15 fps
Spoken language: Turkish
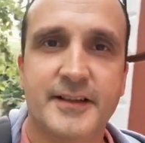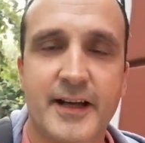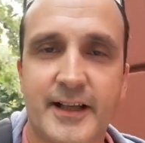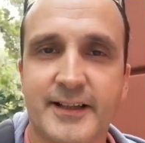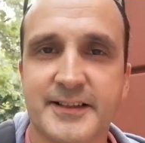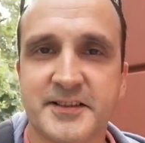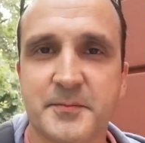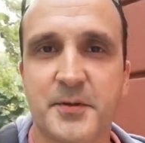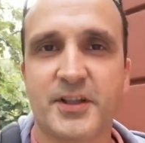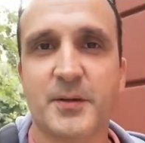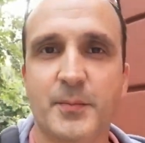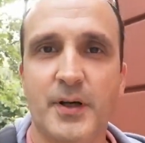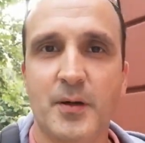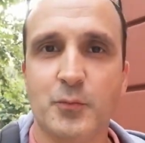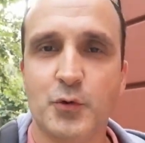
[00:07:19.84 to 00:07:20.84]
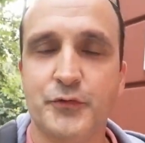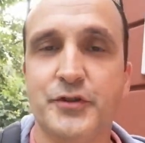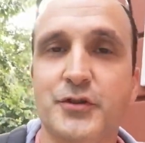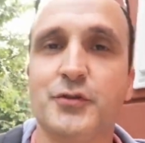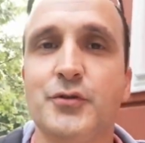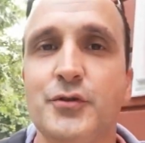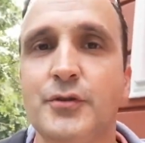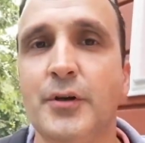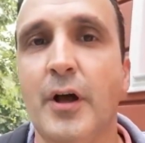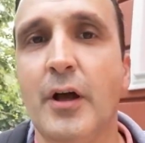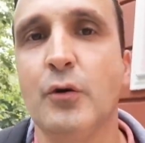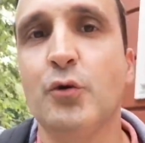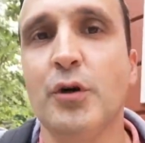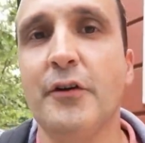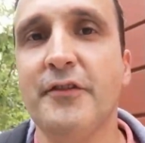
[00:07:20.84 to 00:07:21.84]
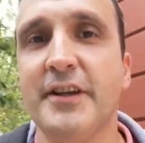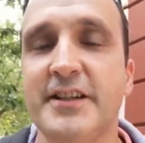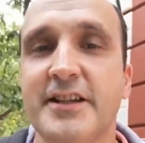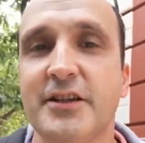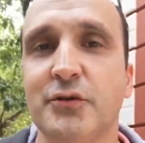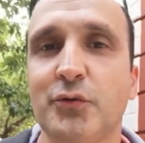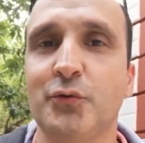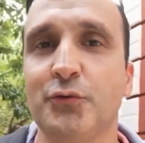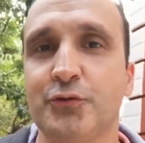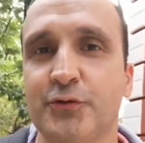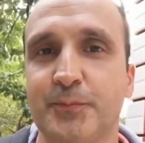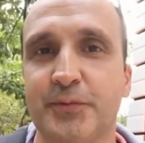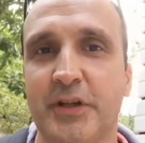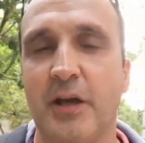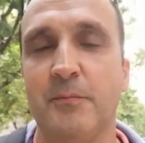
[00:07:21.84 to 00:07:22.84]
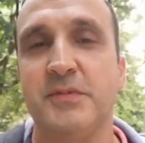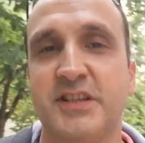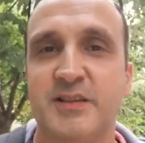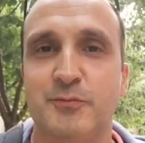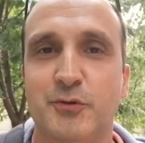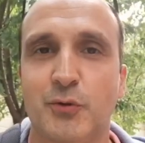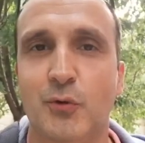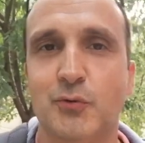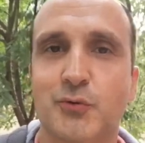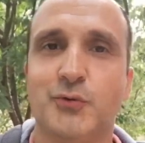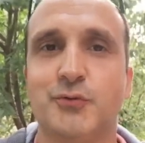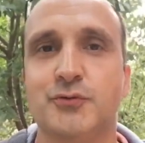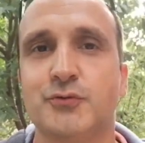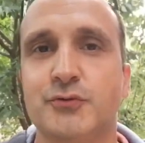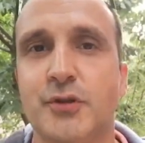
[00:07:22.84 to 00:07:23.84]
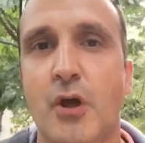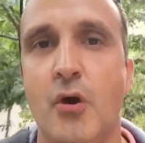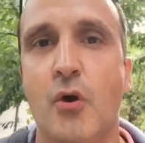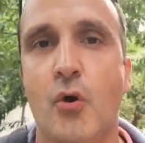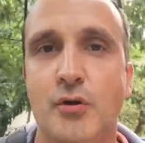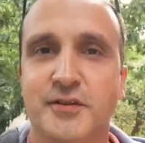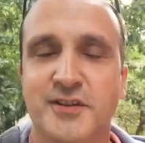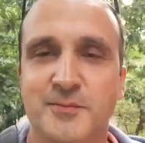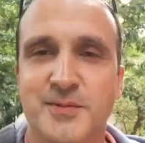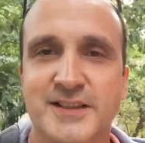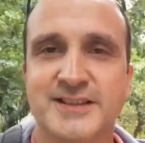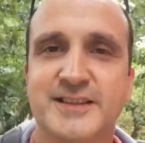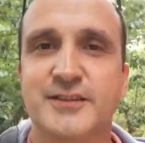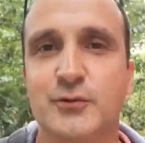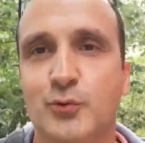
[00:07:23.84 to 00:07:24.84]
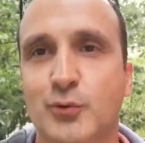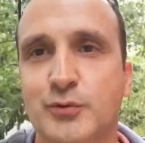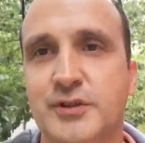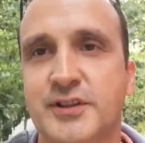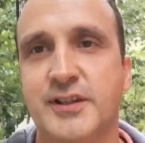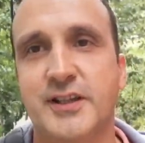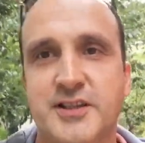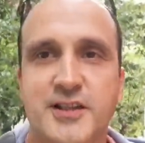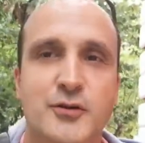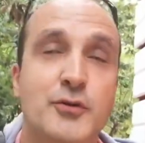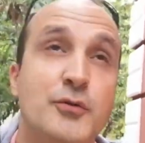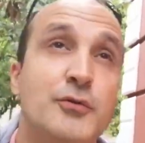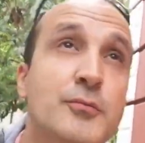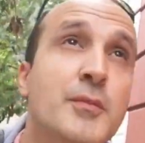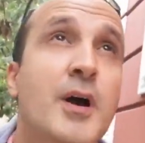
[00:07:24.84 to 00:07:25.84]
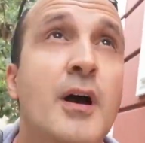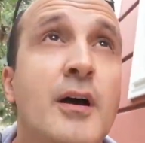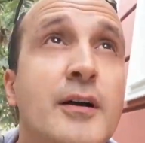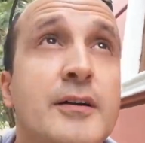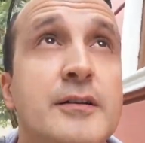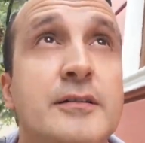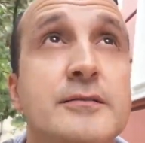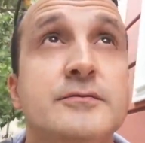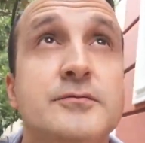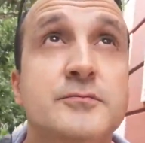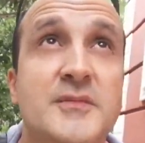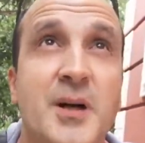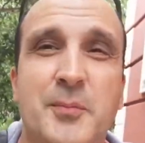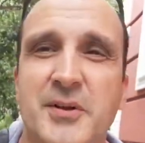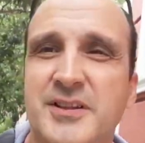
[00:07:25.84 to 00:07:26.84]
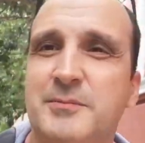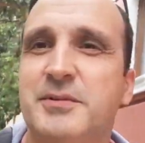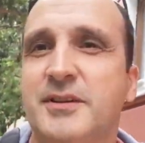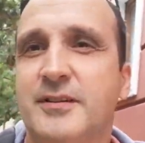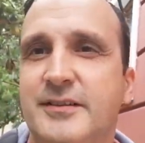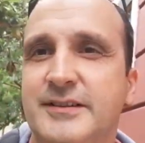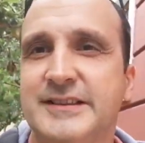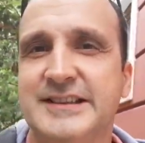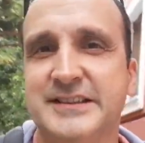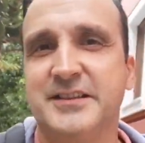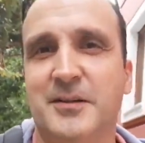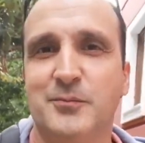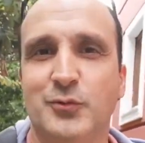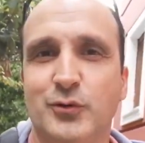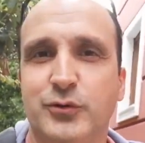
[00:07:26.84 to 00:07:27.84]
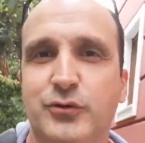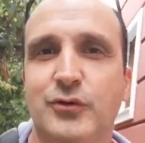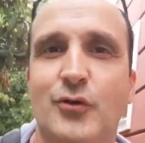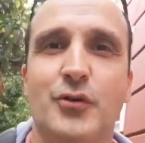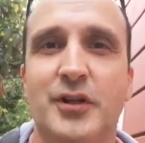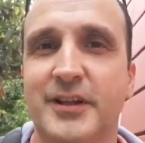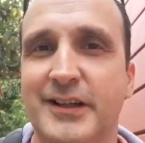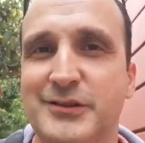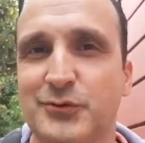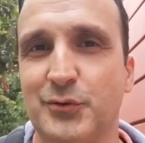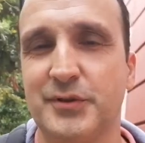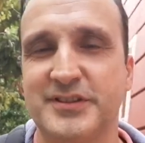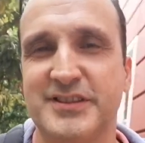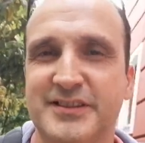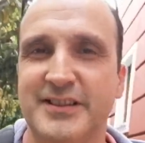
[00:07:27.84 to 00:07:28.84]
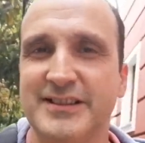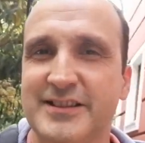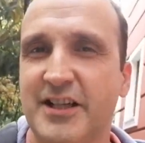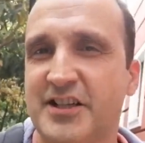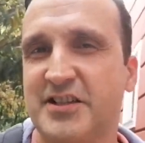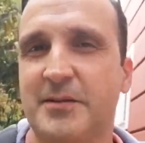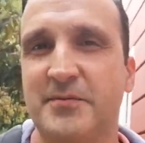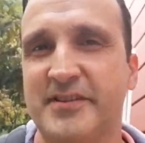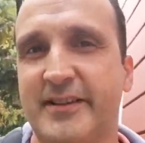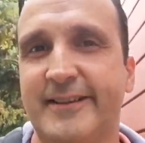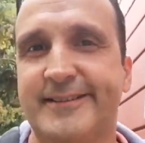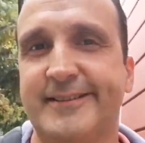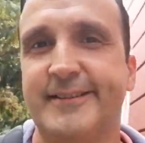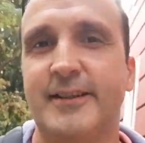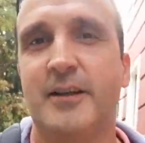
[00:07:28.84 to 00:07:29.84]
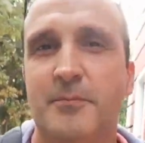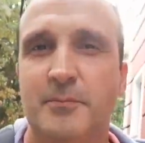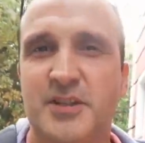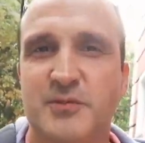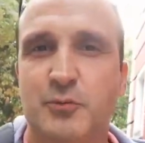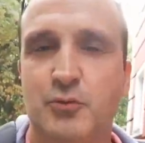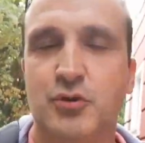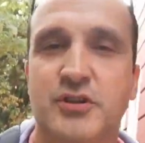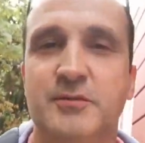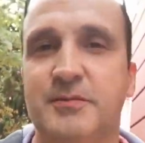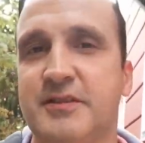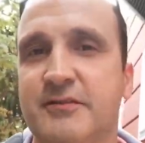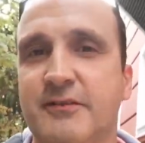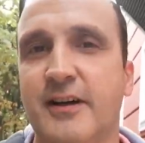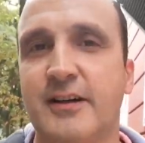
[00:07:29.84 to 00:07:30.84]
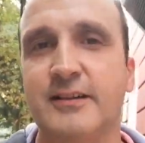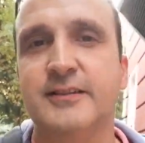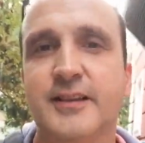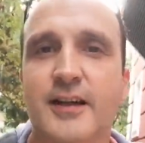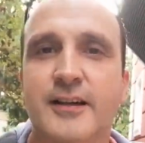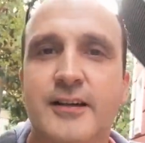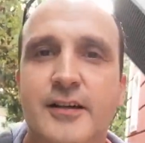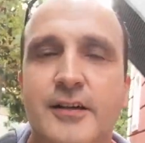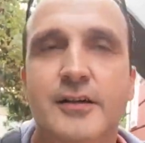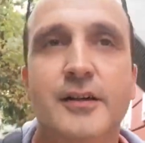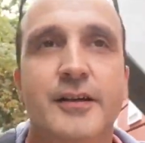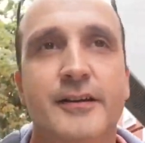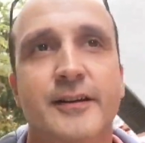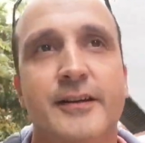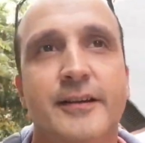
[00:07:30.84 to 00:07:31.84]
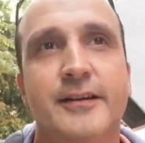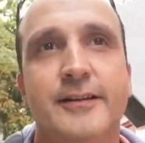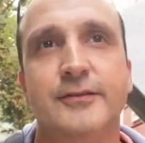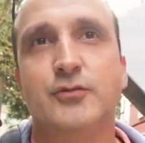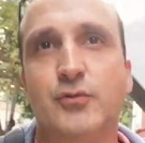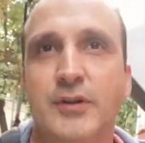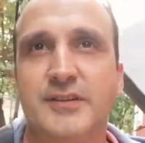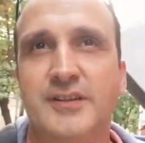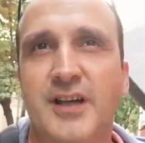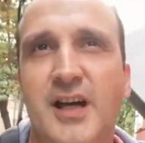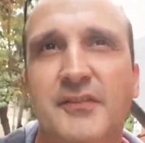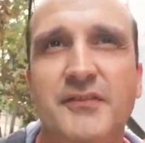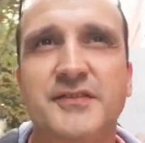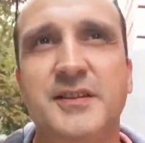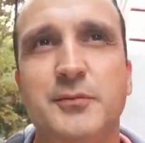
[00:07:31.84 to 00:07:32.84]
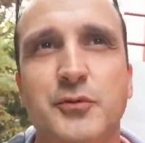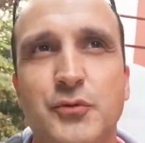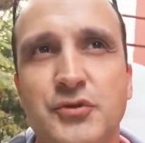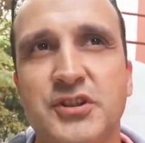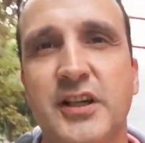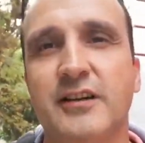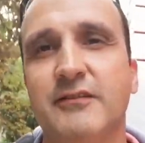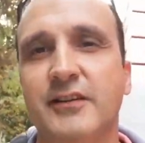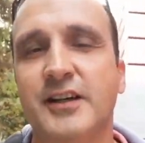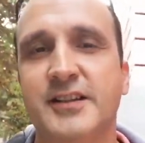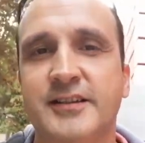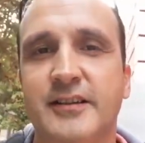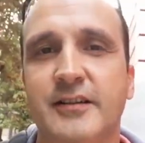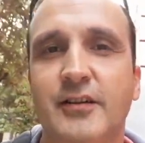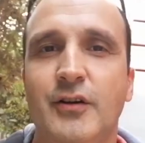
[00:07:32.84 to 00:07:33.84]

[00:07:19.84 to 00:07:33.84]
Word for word: Herkese merhaba. Bu videoyu Huawei Y9 Prime 2019'un ön kamerasını kullanarak çekiyorum. Kapalı bir İstanbul. Öğleden sonrasındayız. Akşam saat 5.30 gibi civarında. Ee, şu anda hafif de bir rüzgar var.